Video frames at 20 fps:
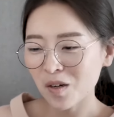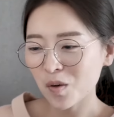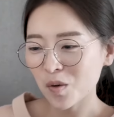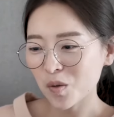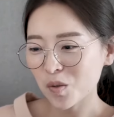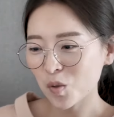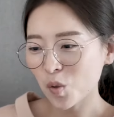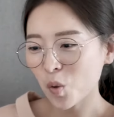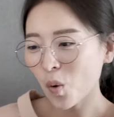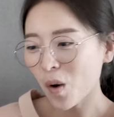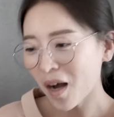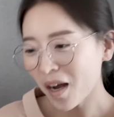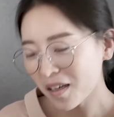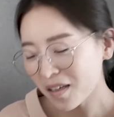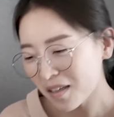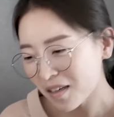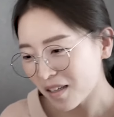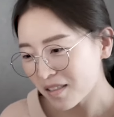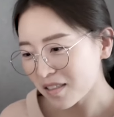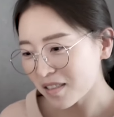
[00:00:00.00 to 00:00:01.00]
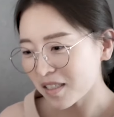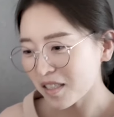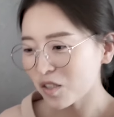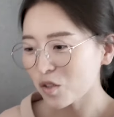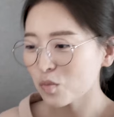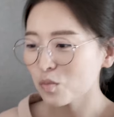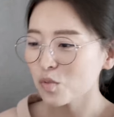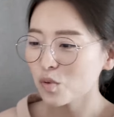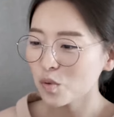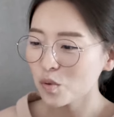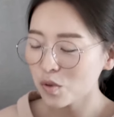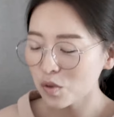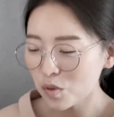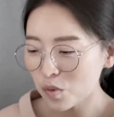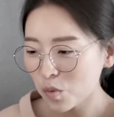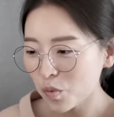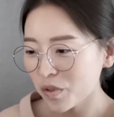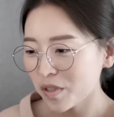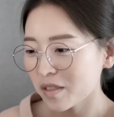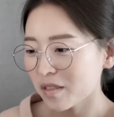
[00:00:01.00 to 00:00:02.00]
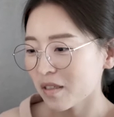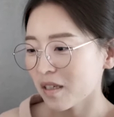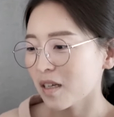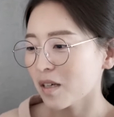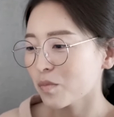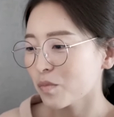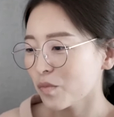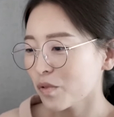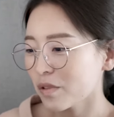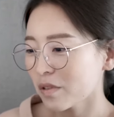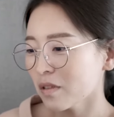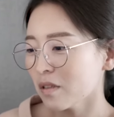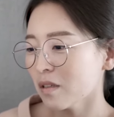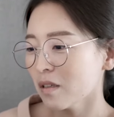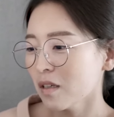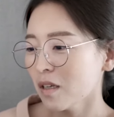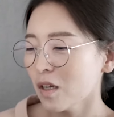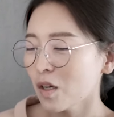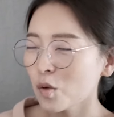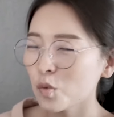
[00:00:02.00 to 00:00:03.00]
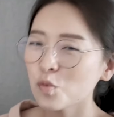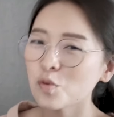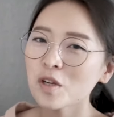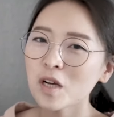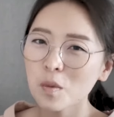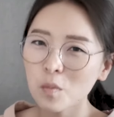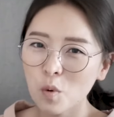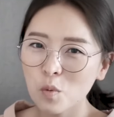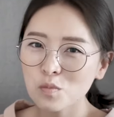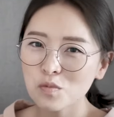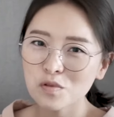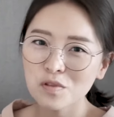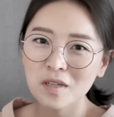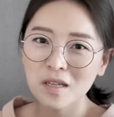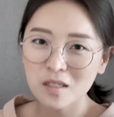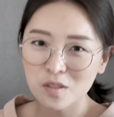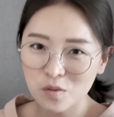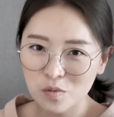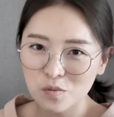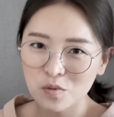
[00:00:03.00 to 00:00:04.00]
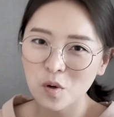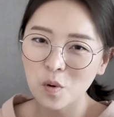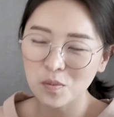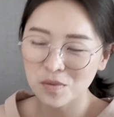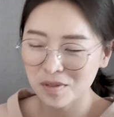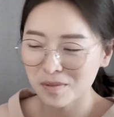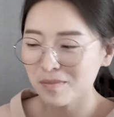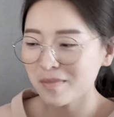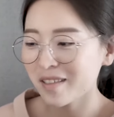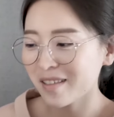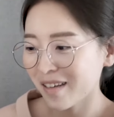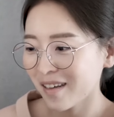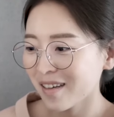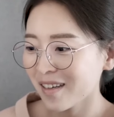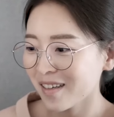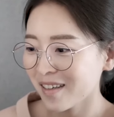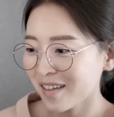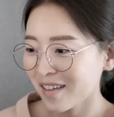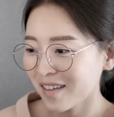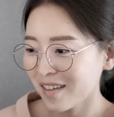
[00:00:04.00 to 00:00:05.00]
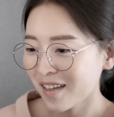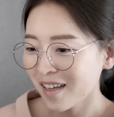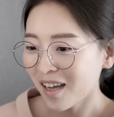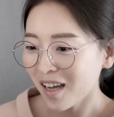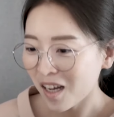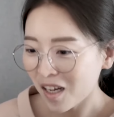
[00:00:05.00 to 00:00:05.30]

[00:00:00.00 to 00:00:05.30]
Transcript: 어, 저항이라는 이름으로 흐르고 있는 강물을 우리가 멈추게 할 수는 없습니다.